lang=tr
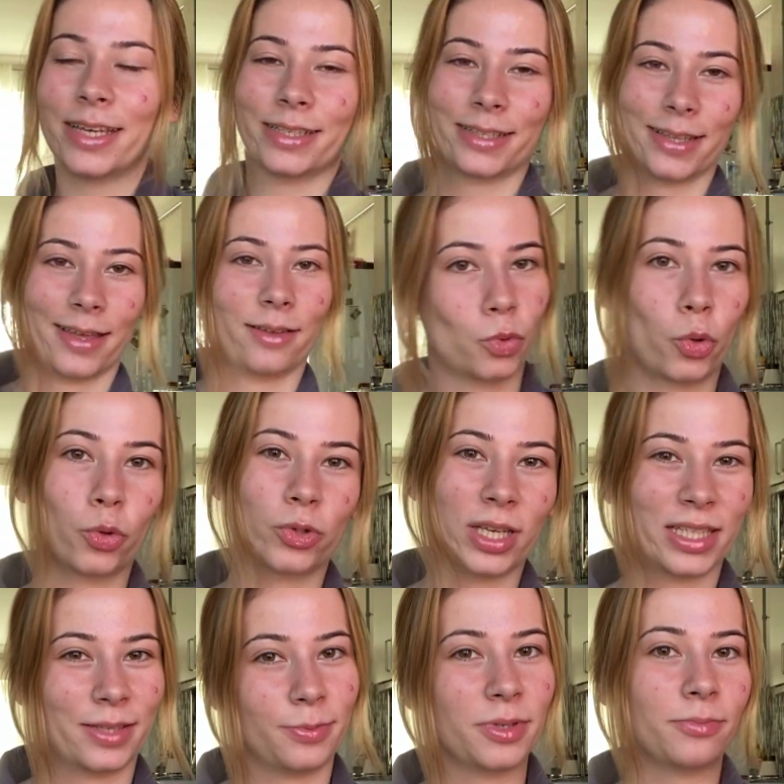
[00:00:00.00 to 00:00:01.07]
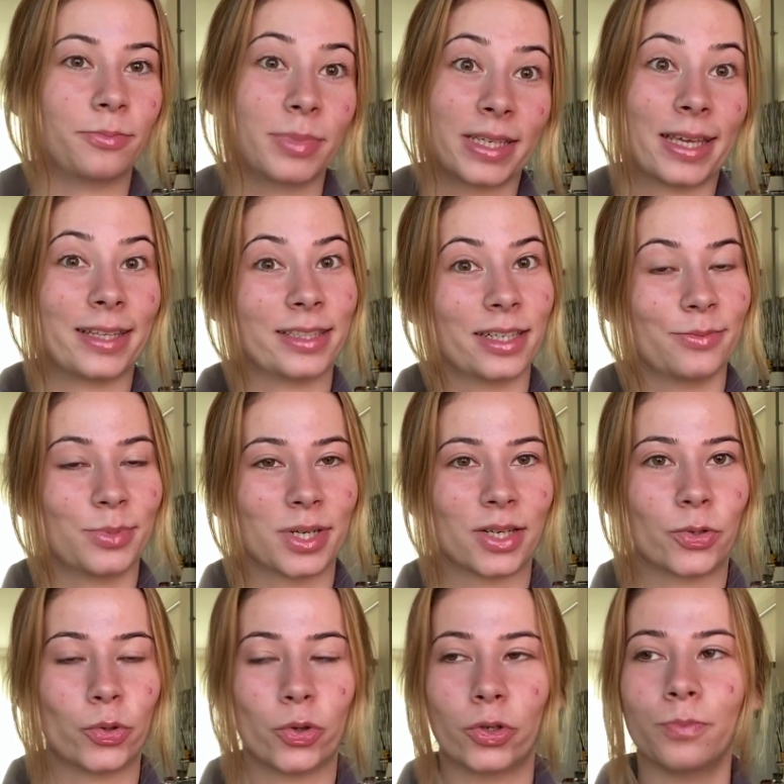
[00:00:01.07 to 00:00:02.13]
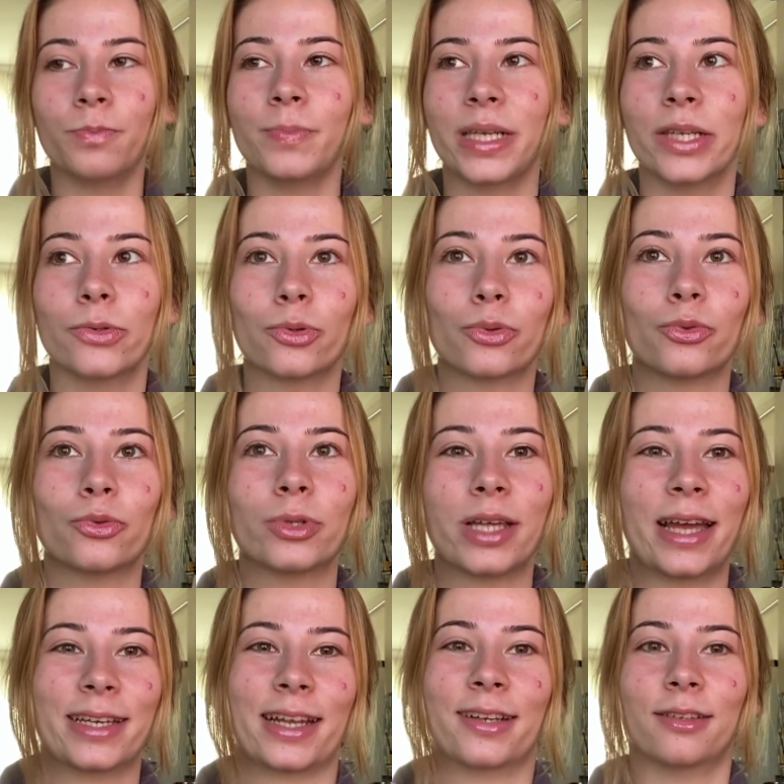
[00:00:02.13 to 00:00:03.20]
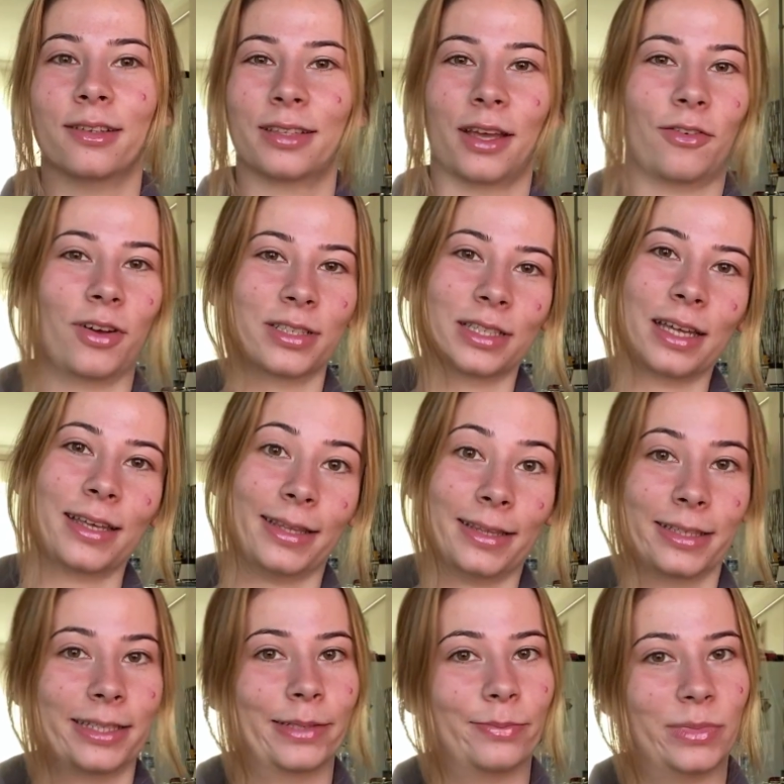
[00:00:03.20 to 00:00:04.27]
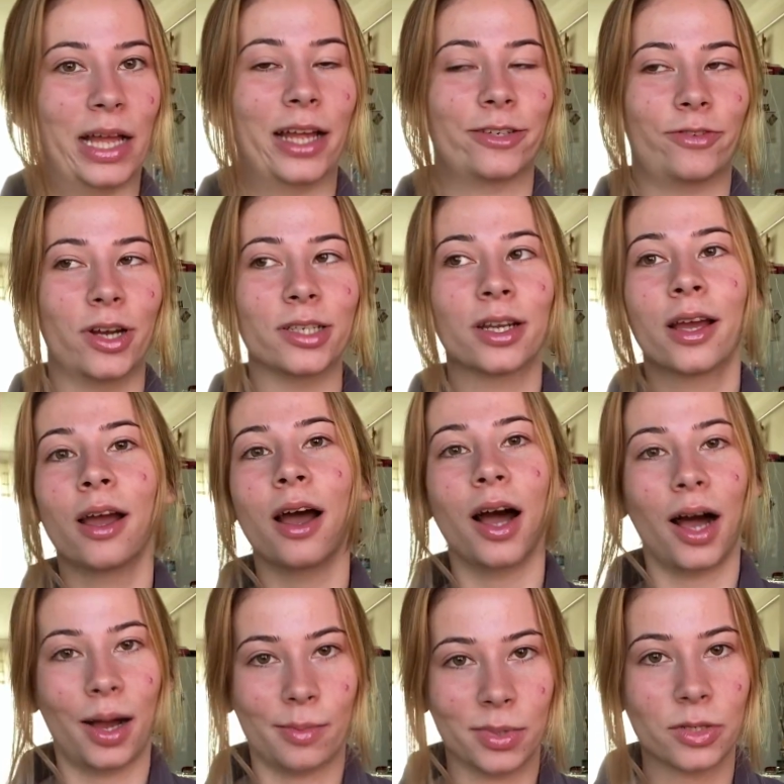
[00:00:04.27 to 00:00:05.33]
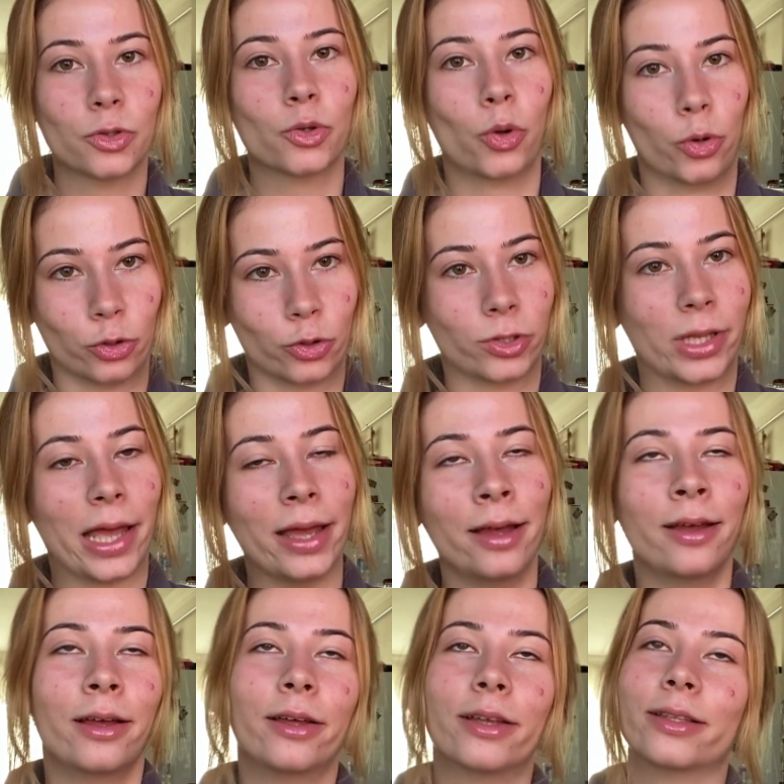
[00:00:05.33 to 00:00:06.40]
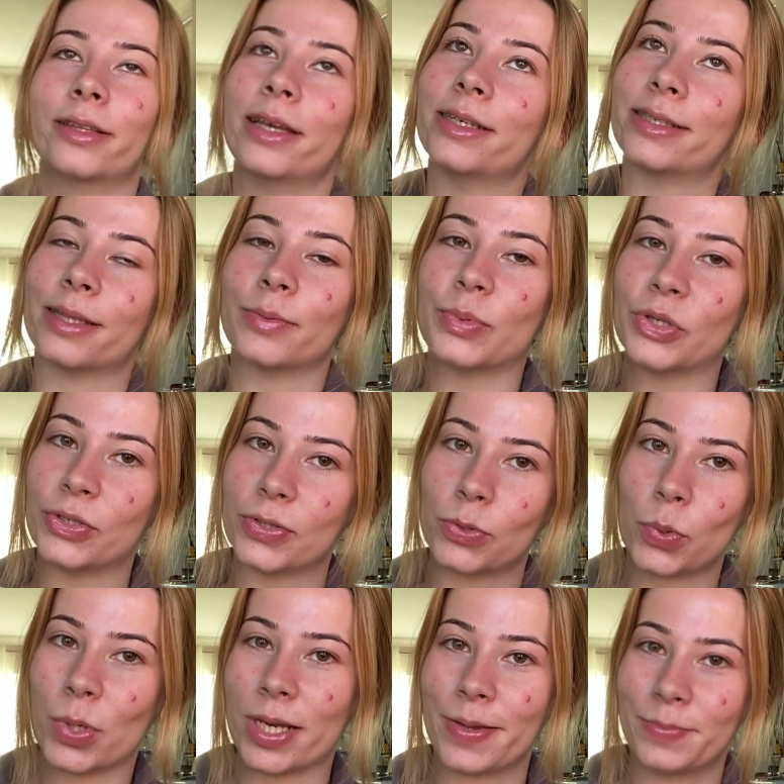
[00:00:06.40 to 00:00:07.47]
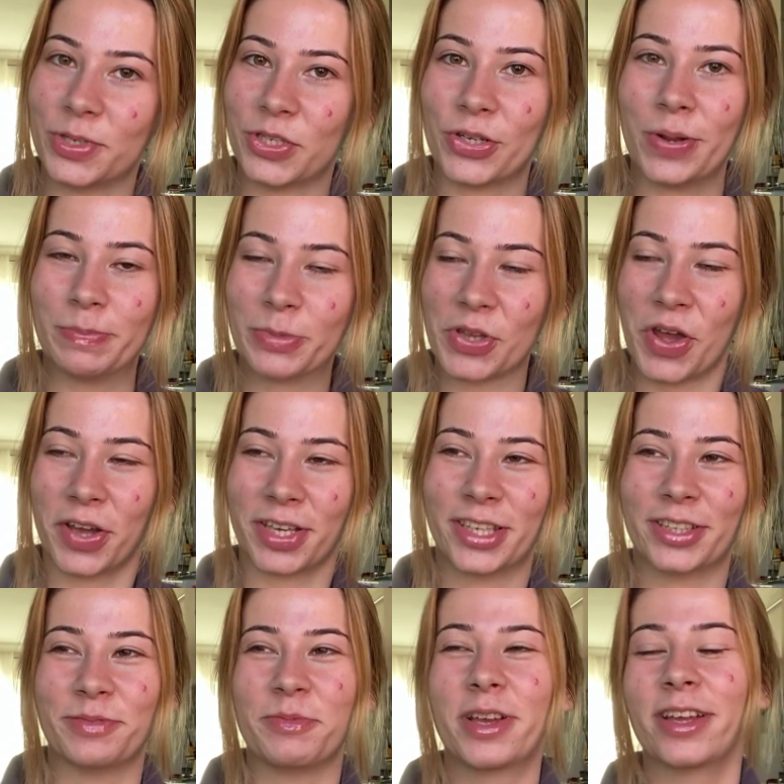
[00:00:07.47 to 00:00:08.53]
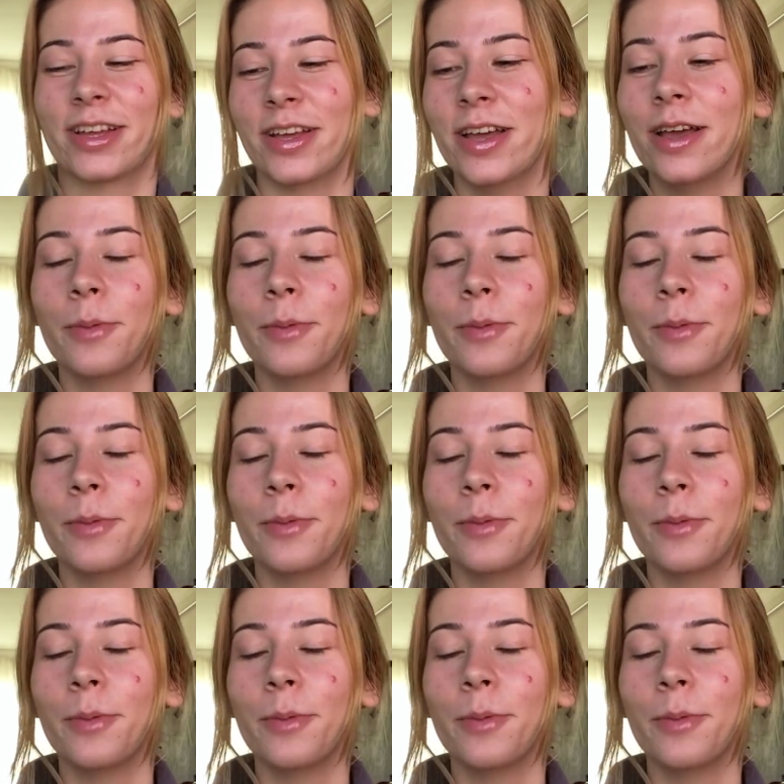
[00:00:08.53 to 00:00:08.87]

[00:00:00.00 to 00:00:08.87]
Neyse kötü esprimi bir kenara bırakıyorum. Biliyorsunuz her yerde devasa indirimler var. Ama sözde. Neyse bir şey söylemeyeceğim. Sakinim.